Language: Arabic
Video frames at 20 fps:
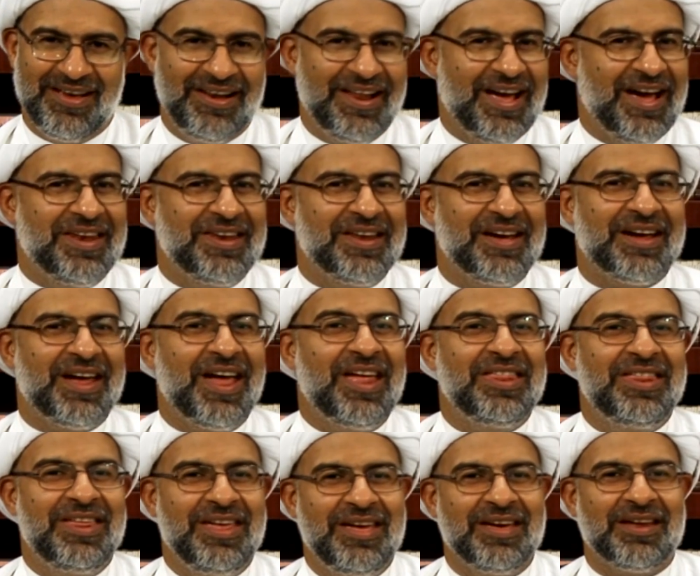لان
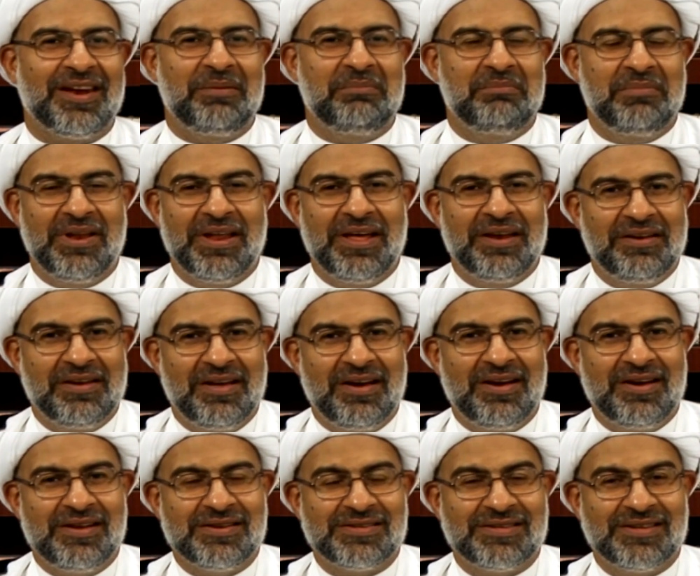كثيرا من
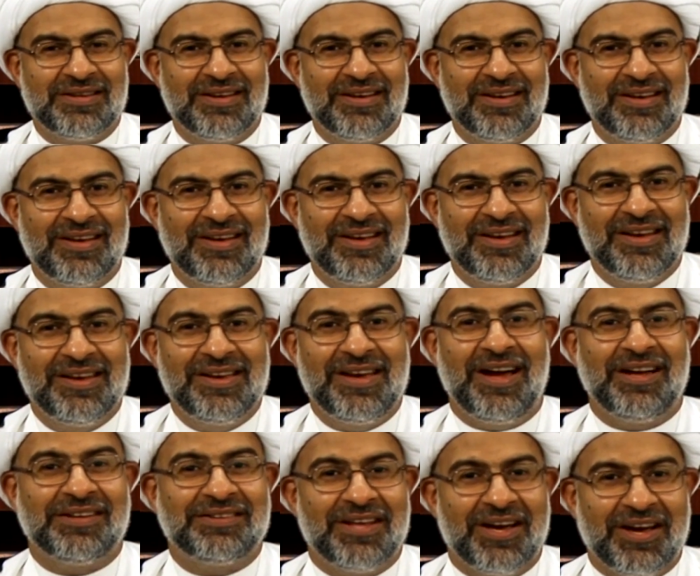الناس
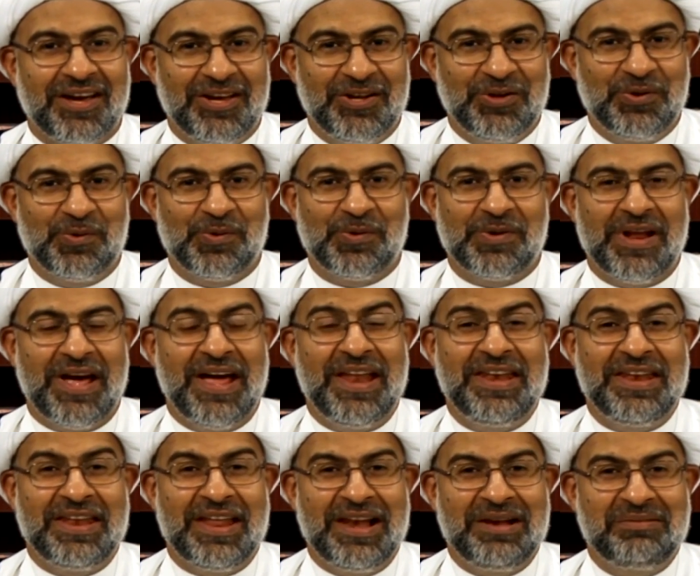يعتقدون
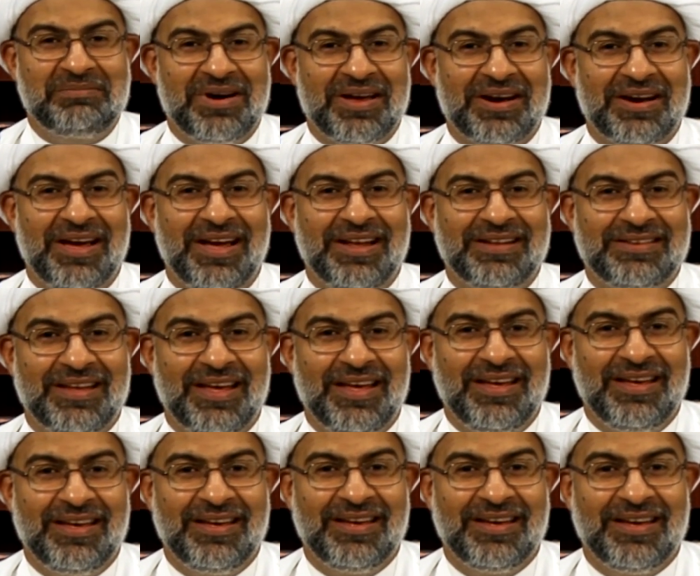ان
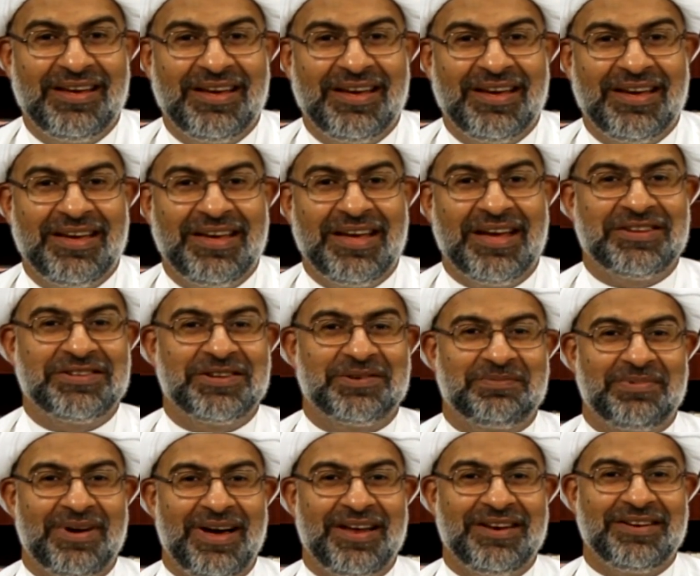المراه
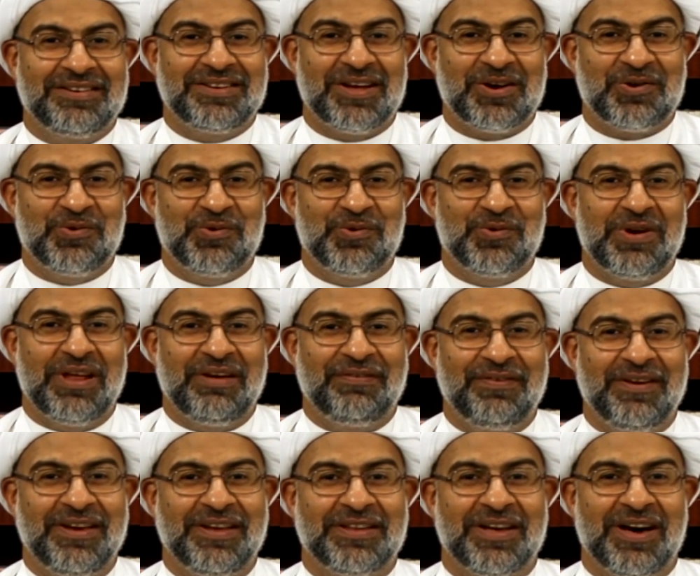يجب ان تكون
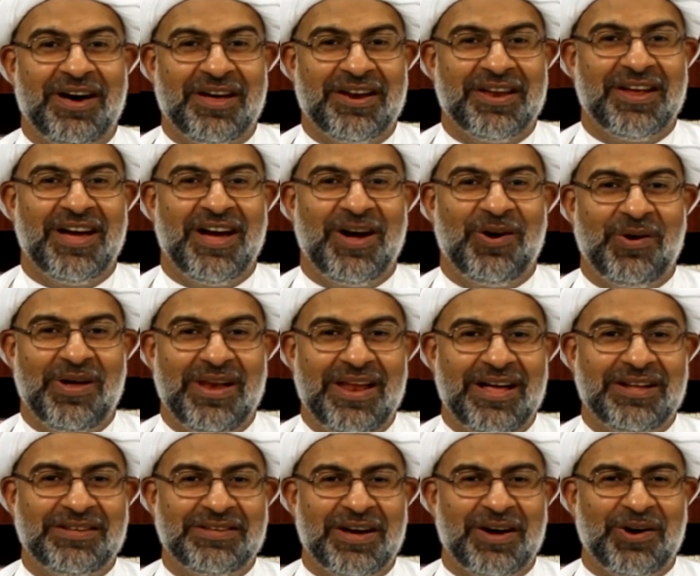في دارها
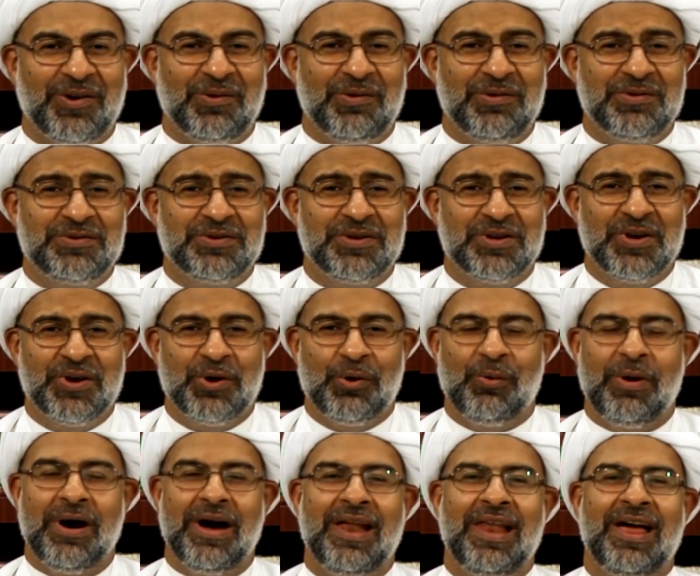ولا تخرج
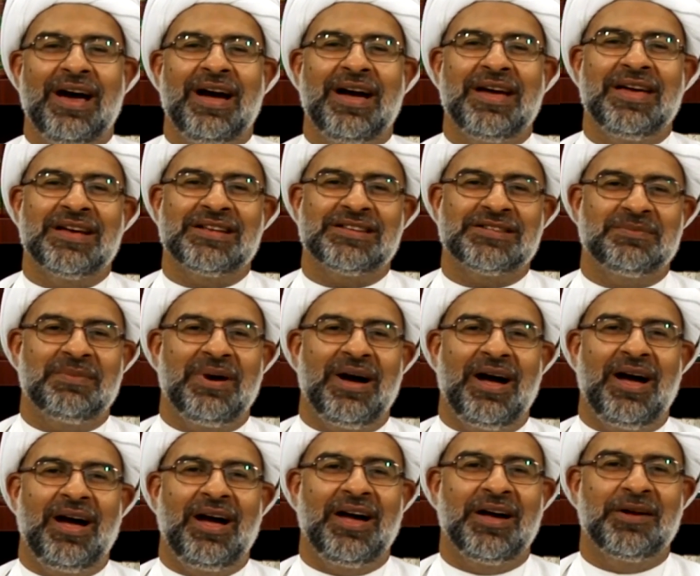ولا
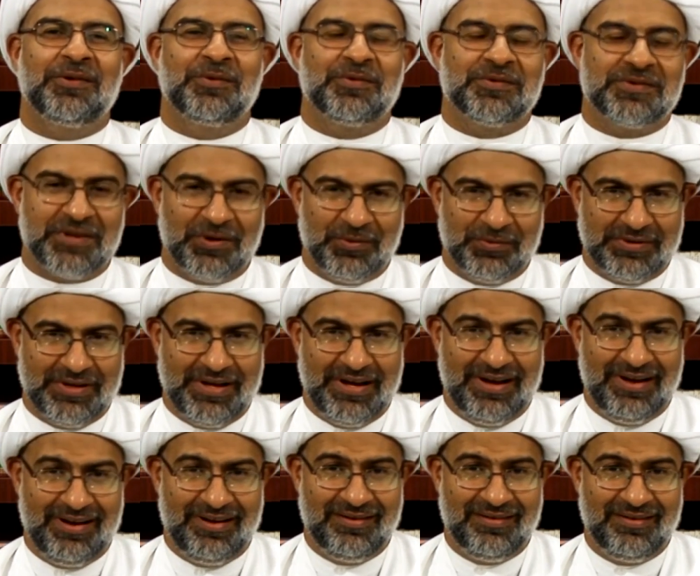يسمع احد
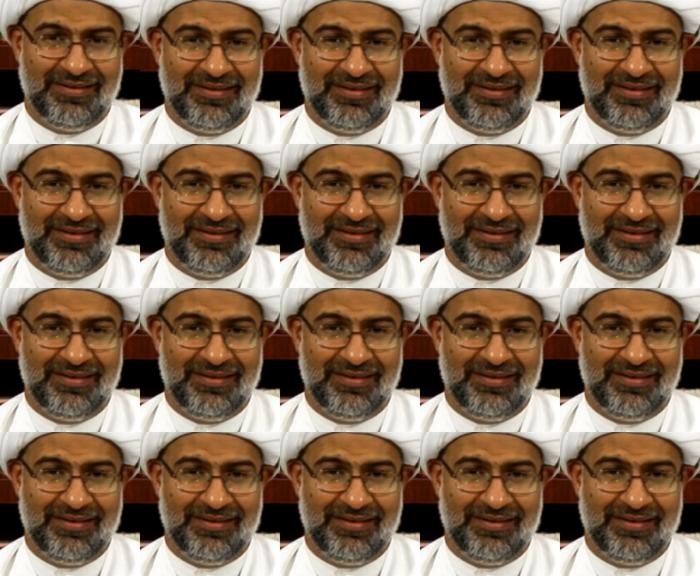صوتها